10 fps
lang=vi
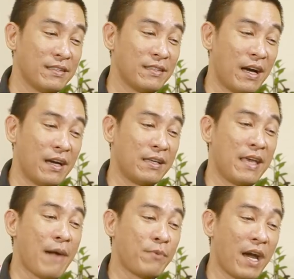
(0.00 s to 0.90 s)
à,
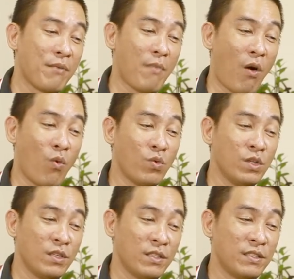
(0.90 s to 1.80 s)
giáp khắc bậu
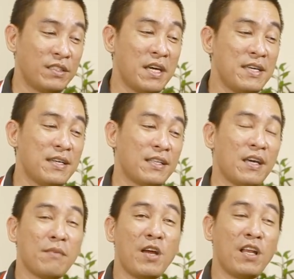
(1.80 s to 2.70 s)
chi
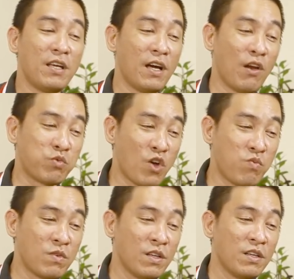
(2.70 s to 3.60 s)
thì bị à, lục
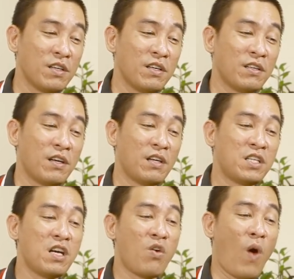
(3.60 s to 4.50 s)
xung à,
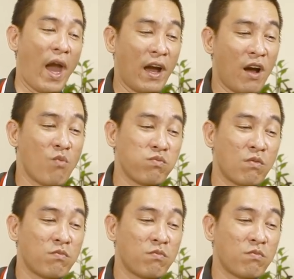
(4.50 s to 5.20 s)
sức khỏe không